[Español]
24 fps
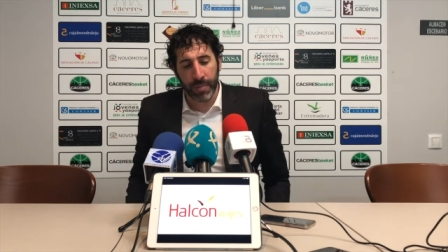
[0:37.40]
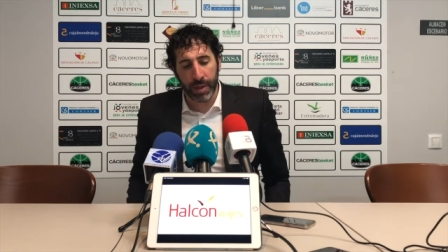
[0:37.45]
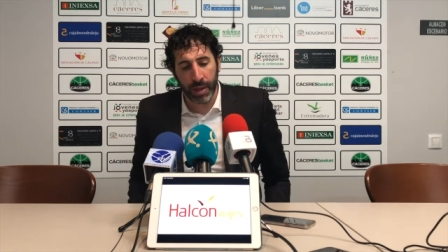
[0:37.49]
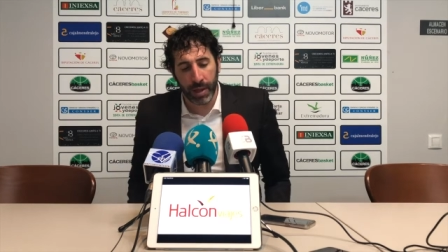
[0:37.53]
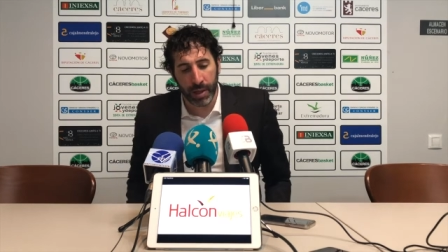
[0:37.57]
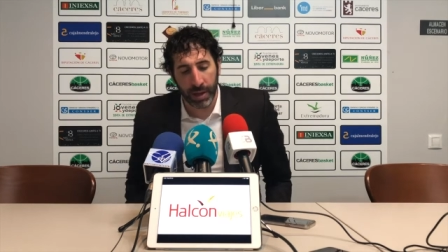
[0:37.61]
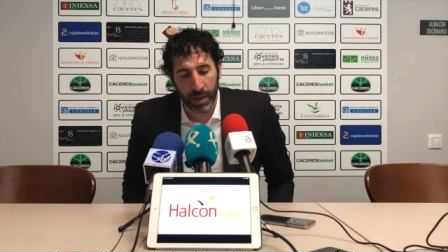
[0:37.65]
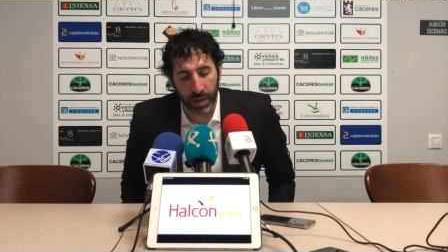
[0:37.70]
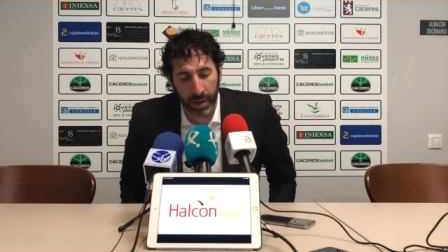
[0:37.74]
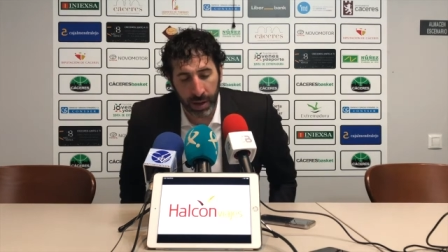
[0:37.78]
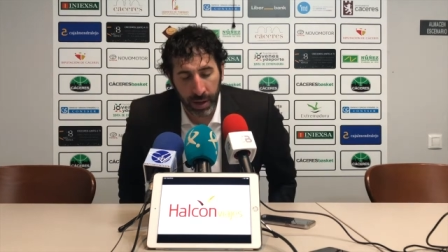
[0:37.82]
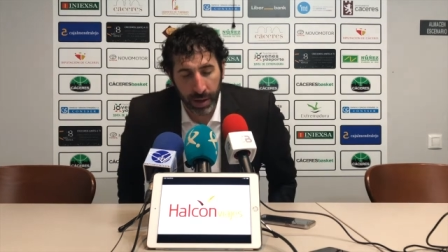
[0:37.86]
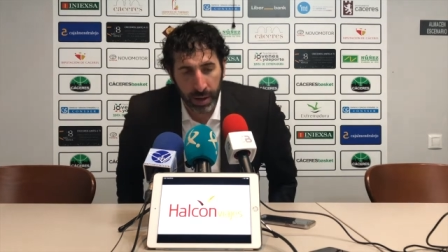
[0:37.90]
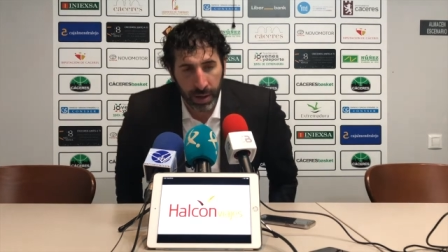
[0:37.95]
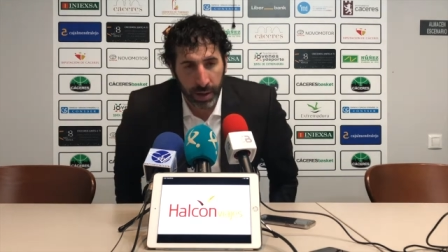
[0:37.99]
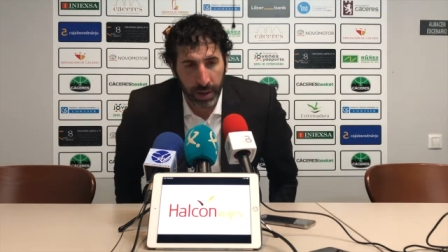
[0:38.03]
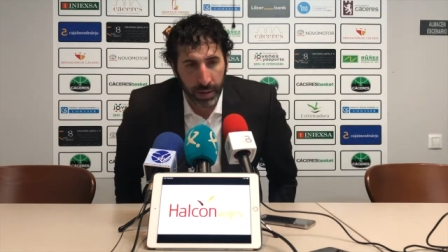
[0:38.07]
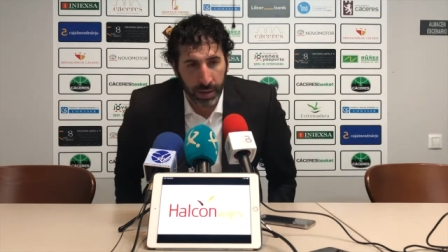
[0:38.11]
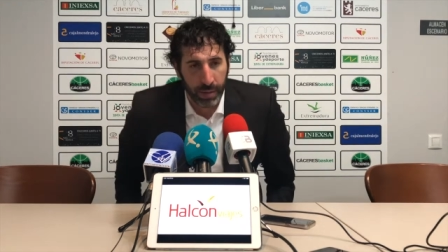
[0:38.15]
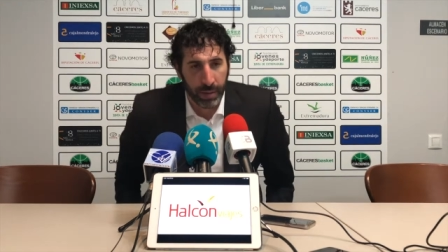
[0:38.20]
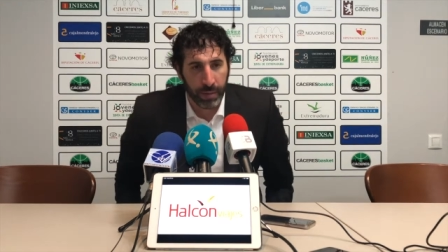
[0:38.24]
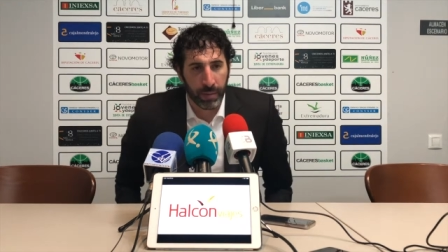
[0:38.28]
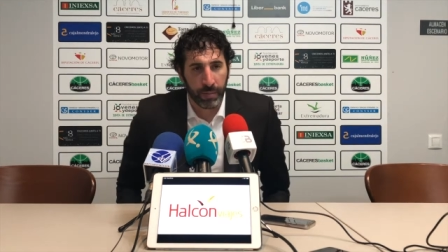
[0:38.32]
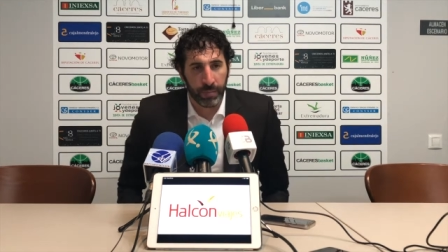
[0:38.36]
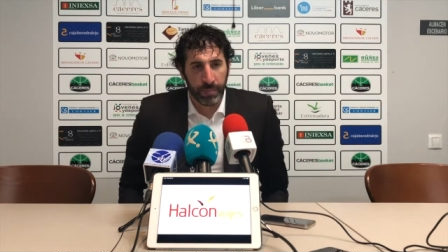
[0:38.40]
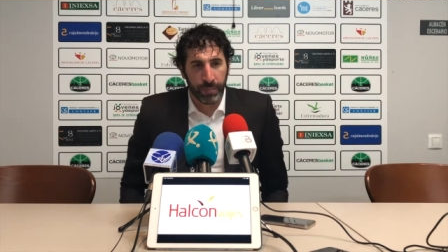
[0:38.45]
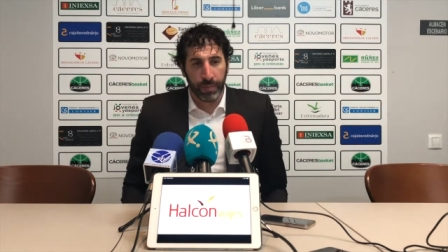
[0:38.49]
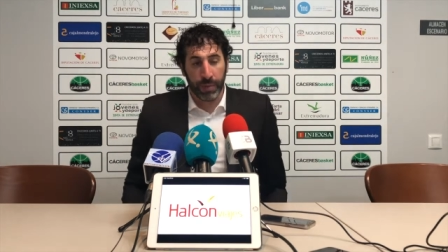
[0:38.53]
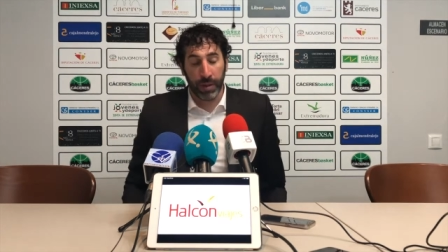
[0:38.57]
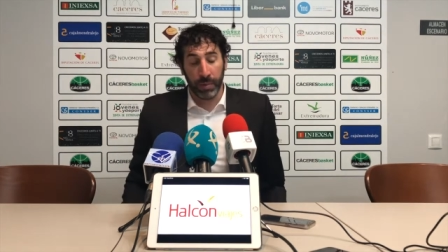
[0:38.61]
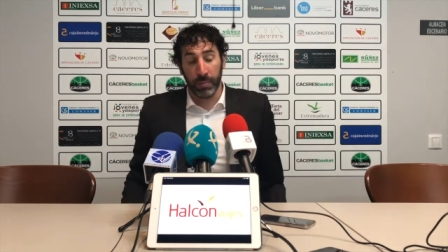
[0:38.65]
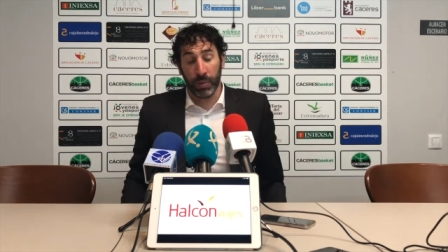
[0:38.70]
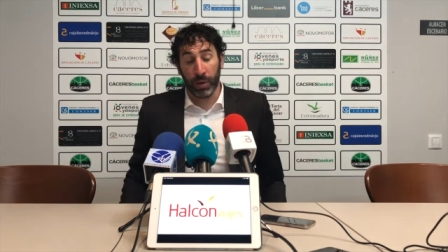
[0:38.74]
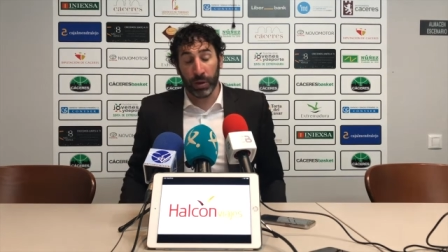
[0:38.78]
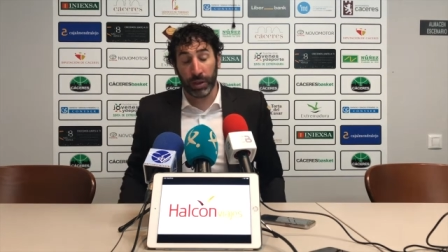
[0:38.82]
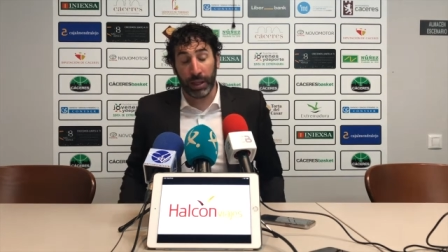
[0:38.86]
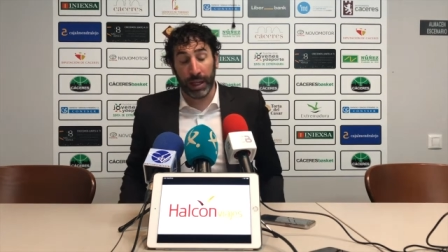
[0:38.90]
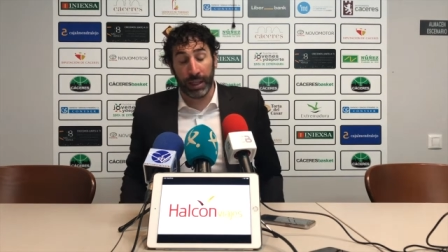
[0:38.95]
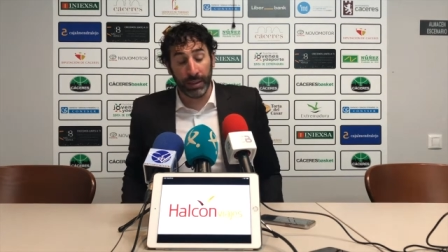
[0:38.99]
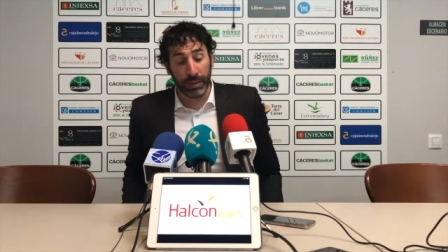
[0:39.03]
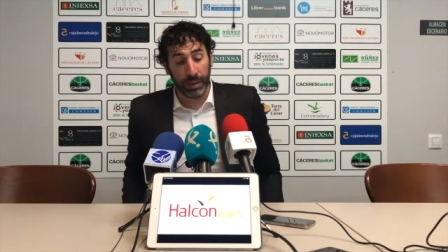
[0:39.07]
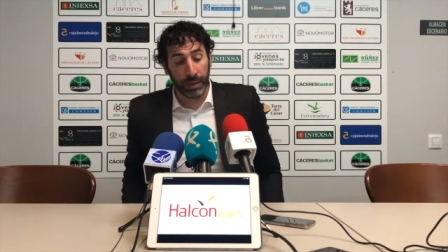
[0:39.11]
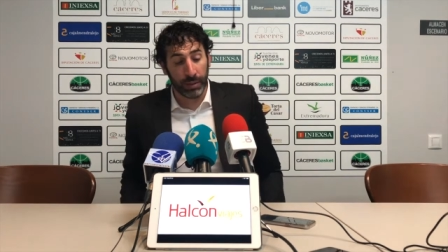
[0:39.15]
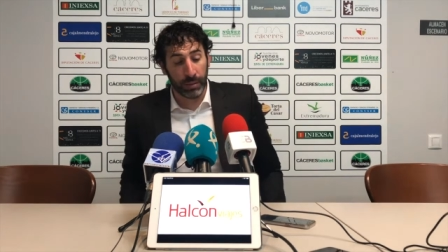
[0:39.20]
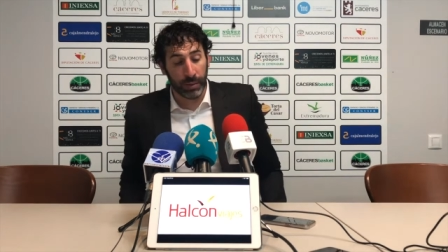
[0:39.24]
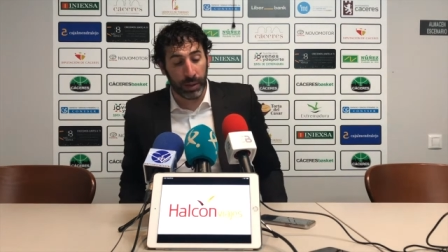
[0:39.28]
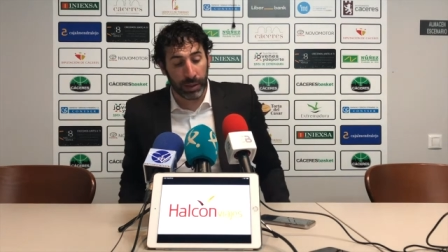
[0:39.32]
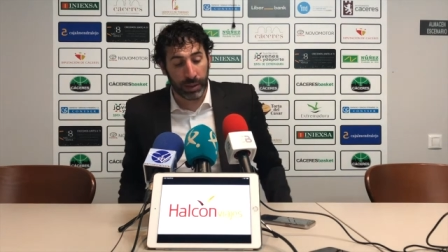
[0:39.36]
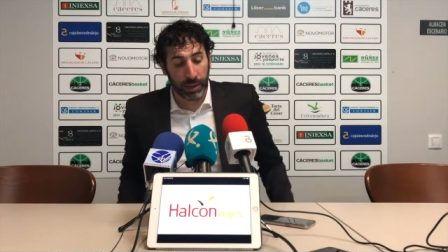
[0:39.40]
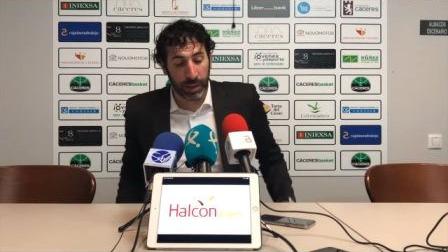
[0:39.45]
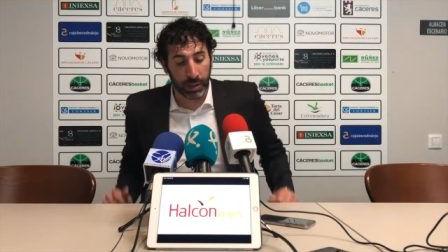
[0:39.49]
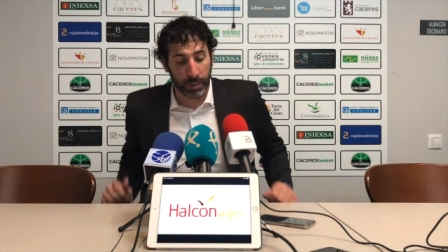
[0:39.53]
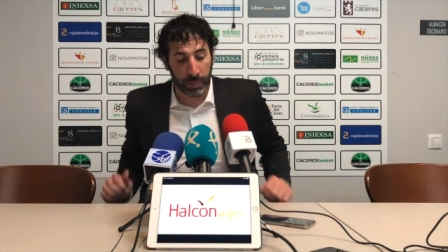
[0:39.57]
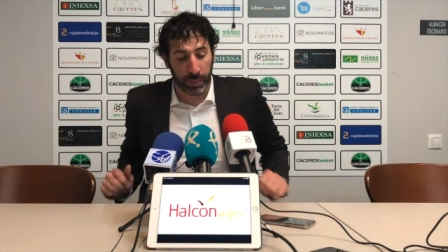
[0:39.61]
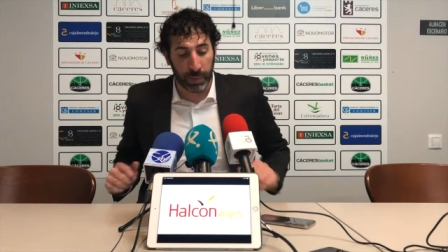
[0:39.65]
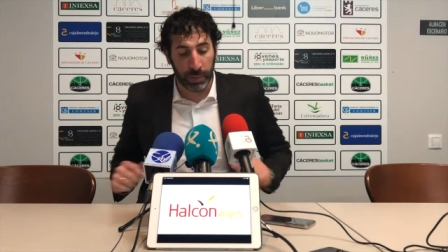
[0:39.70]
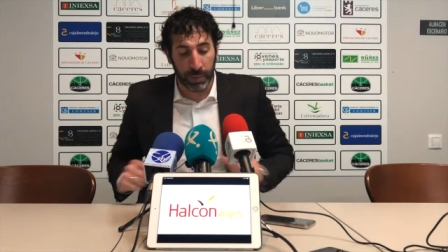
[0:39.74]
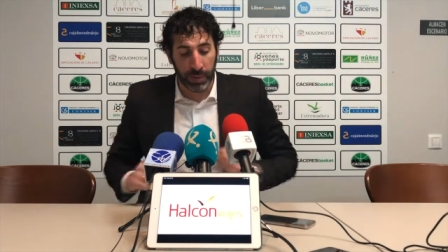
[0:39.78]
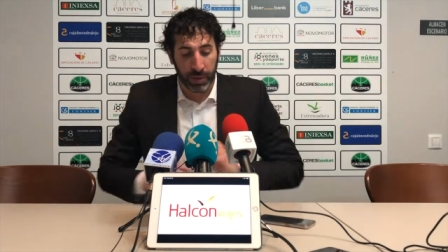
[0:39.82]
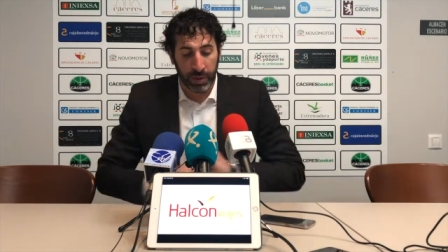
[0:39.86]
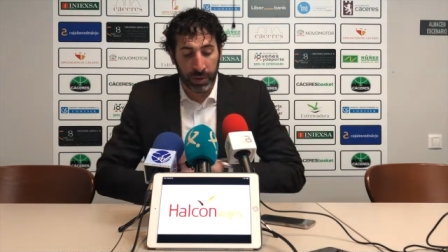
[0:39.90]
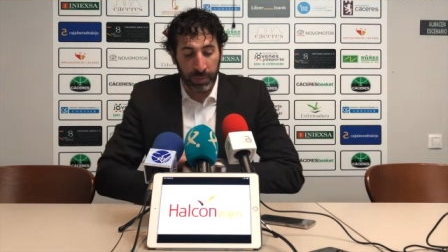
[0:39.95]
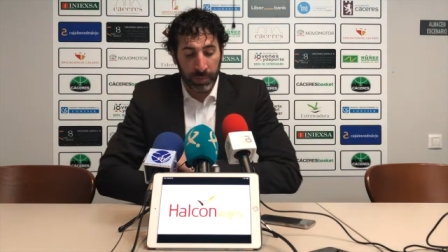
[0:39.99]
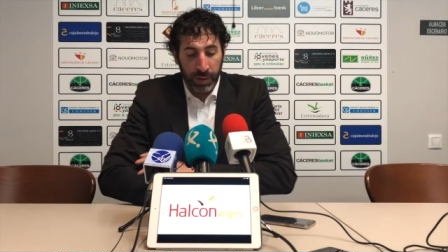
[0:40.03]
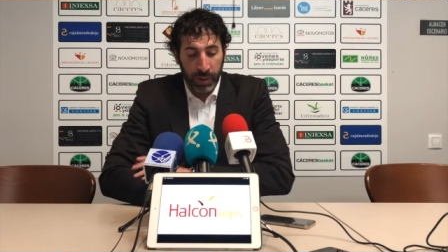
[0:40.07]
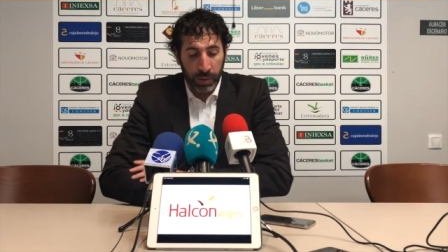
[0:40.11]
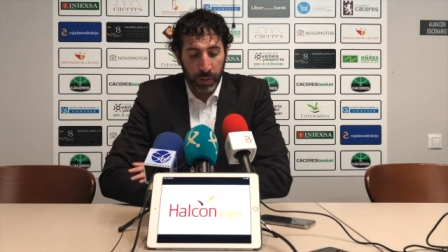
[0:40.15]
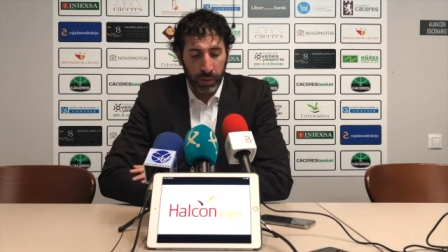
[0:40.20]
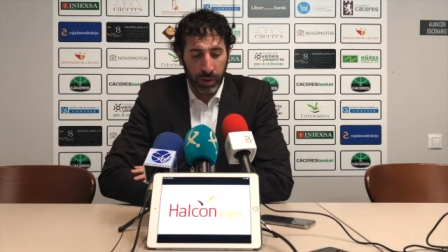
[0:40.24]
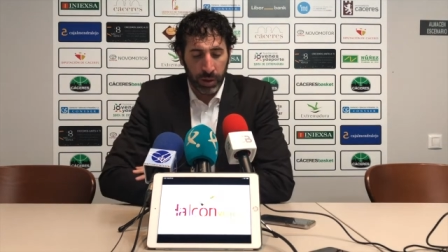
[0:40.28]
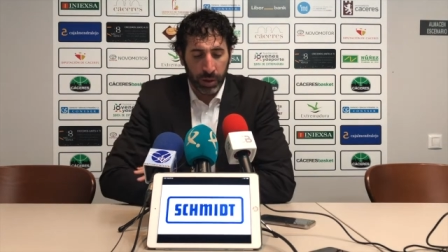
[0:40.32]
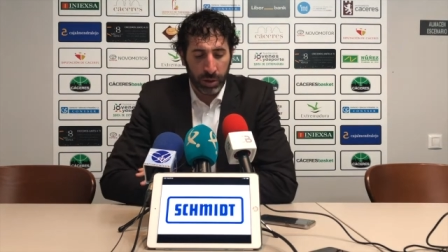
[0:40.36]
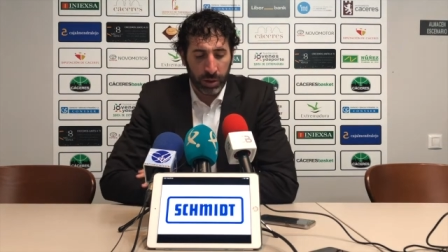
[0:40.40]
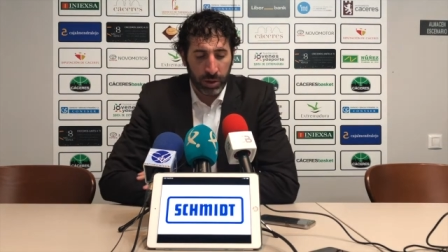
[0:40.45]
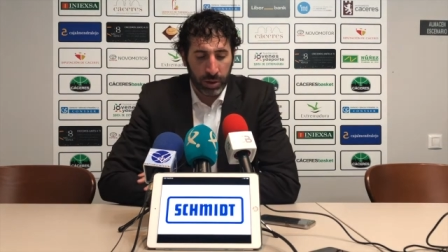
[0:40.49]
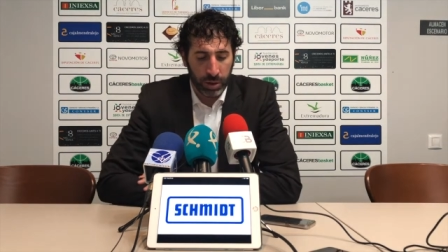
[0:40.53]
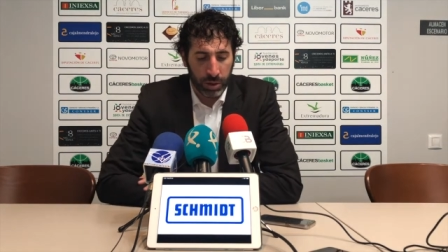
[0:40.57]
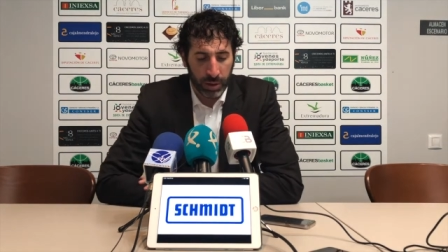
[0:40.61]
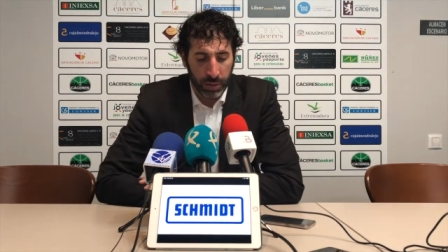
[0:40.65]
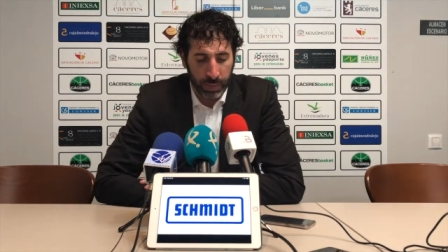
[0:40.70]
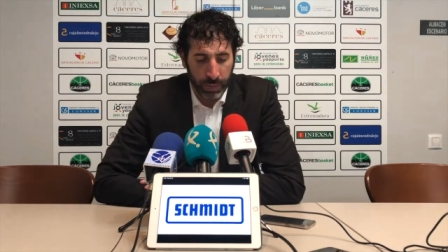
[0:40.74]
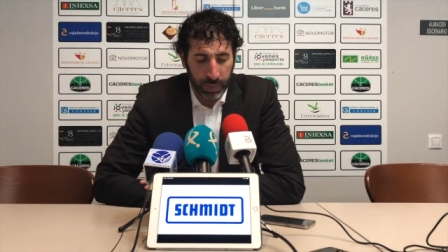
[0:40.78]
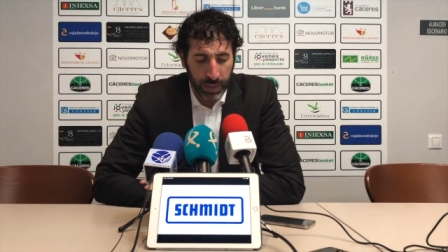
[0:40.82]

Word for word: eh, importante durante los primeros 10 minutos,